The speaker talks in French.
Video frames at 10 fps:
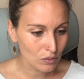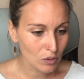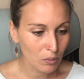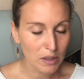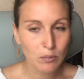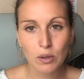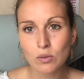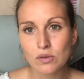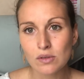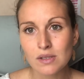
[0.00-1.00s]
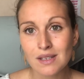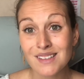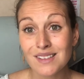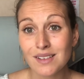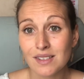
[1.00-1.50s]
ne prennent pas conscience, c'est
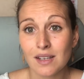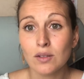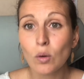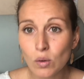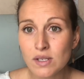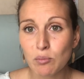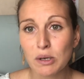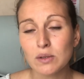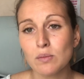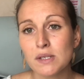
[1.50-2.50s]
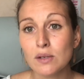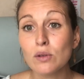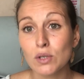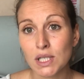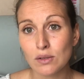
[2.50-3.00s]
que ça a de gros impacts
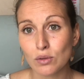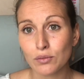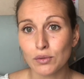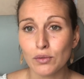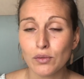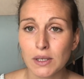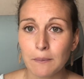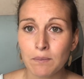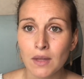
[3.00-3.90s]
psychologiques sur vous. Voilà.